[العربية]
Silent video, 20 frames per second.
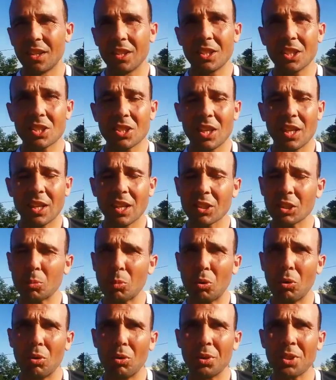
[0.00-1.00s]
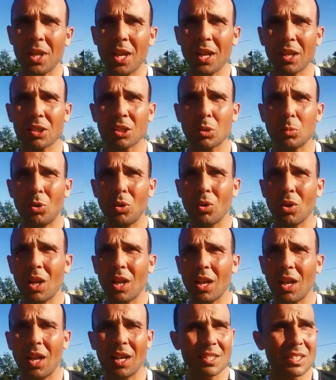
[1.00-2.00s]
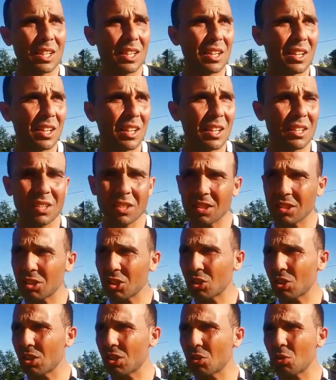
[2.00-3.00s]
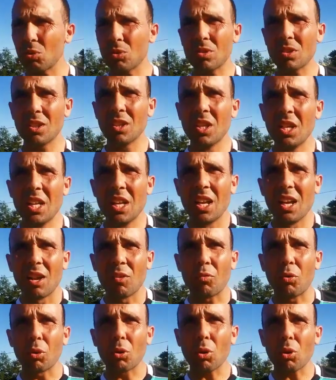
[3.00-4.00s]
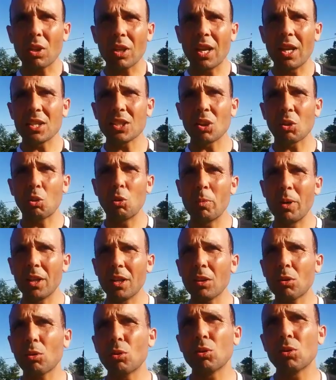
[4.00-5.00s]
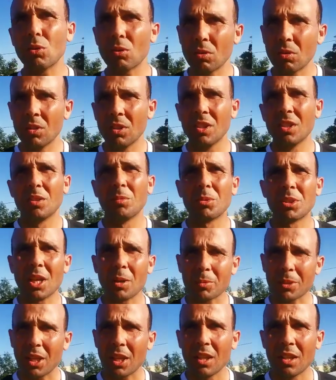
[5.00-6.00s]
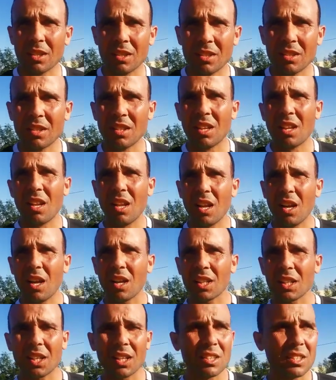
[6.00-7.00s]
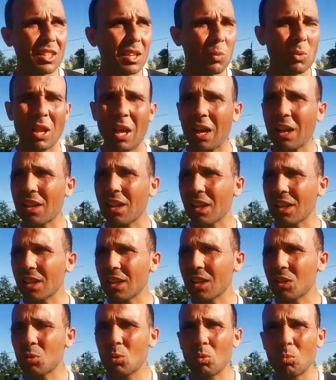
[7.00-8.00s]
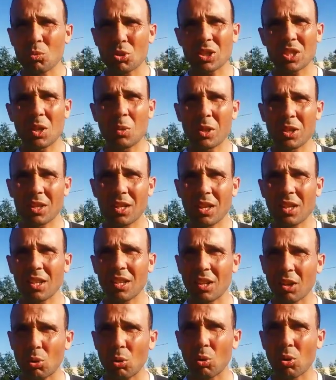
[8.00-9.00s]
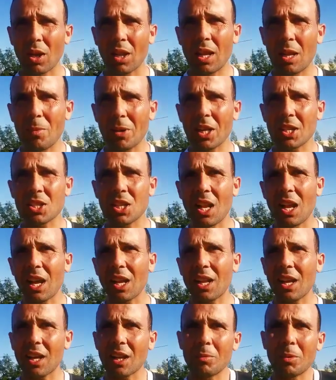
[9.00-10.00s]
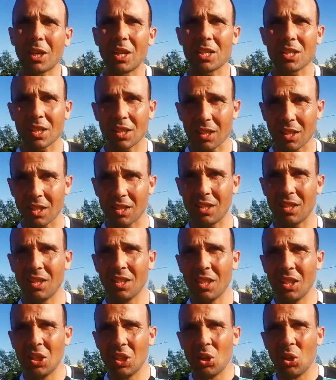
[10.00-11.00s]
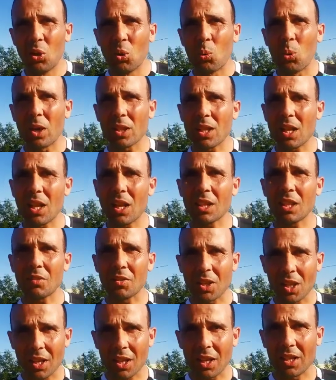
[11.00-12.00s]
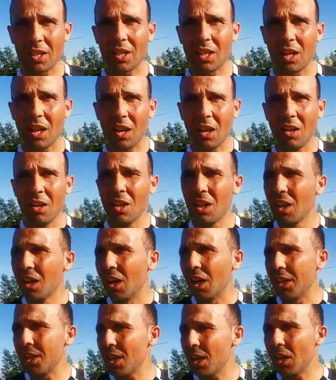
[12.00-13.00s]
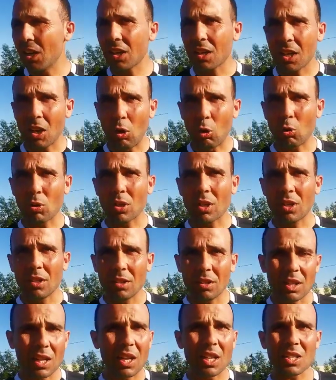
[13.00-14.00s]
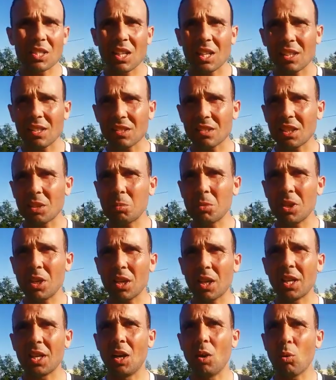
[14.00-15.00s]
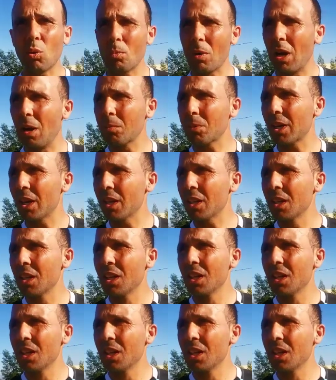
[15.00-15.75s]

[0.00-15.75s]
داكشي اللي كنطمحوا له حنايا كنطمحوا له احسن يكون الفرق اللي يشاركوا معنا يكونوا منضبطين لا رياضيا ولا اخلاقيا والمستوى ديال الكره الا ما كانتش الاخلاق راه ما كاينش الرياضه وهذا الهدف ديالنا حنايا حنا كحك كلجنه تنظيميه كنحاولوا ما امكن